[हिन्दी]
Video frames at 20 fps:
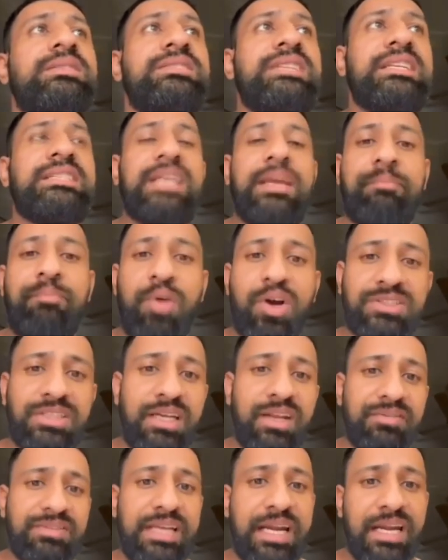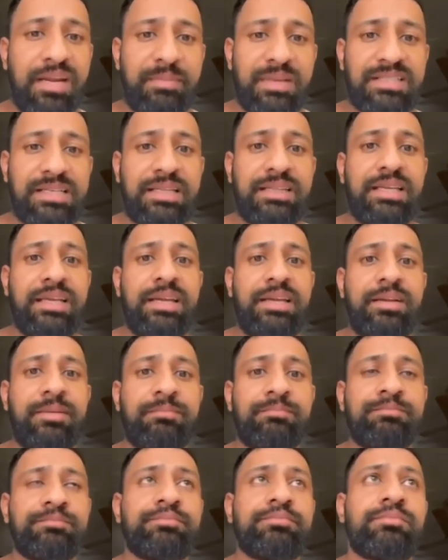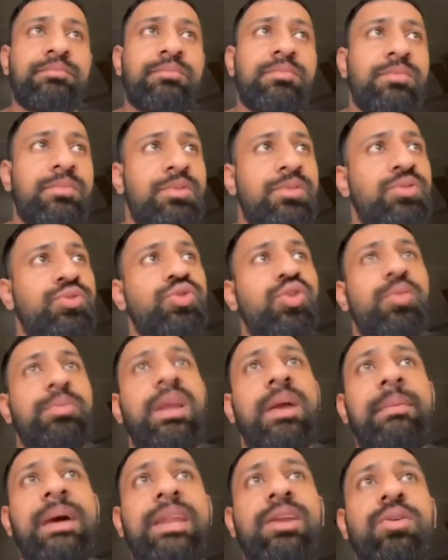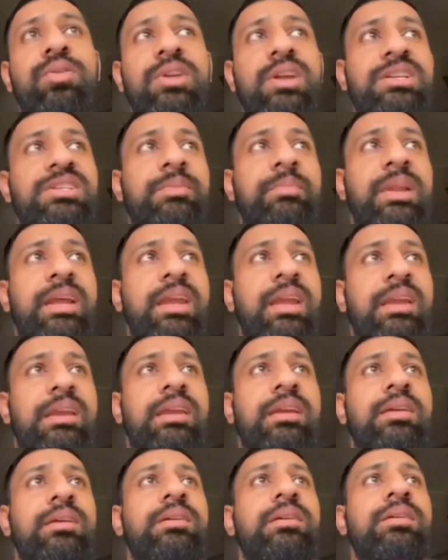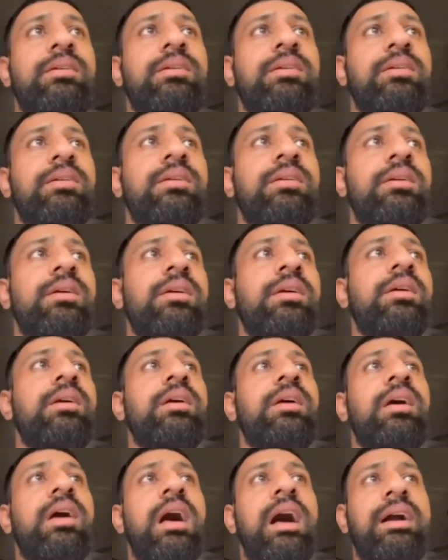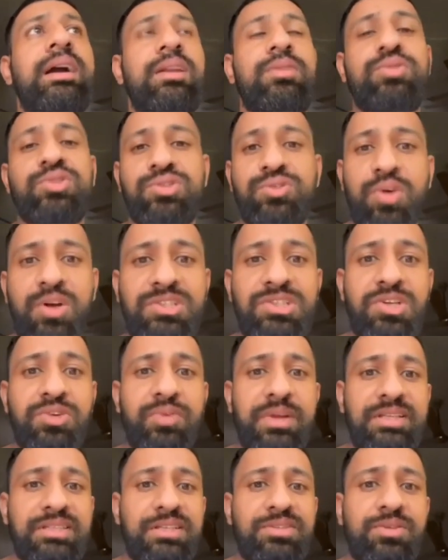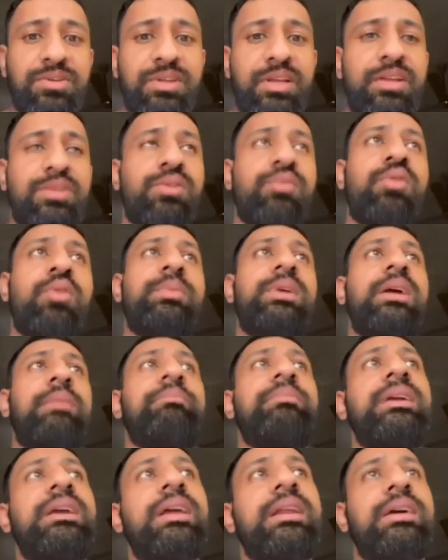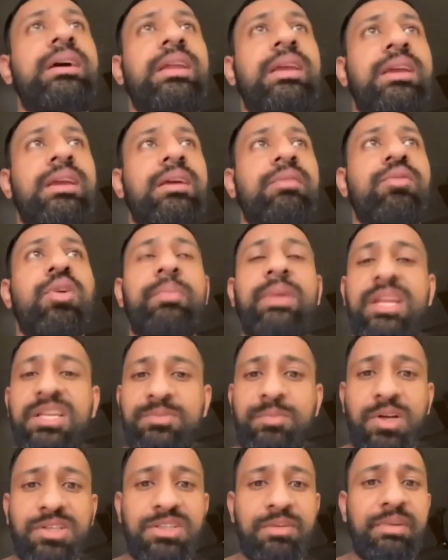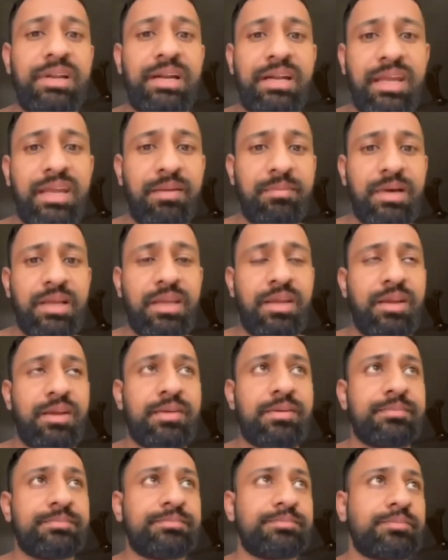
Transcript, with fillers: चीजें पॉजिटिव साइड में जाती हैं तो भी हमारी ओनरशिप रहेगी अगर कुछ कॉन्सिक्वेंसेज होते हैं तो वो भी हम बियर करेंगे वो भी रिस्पॉन्सिबिलिटी हमारी है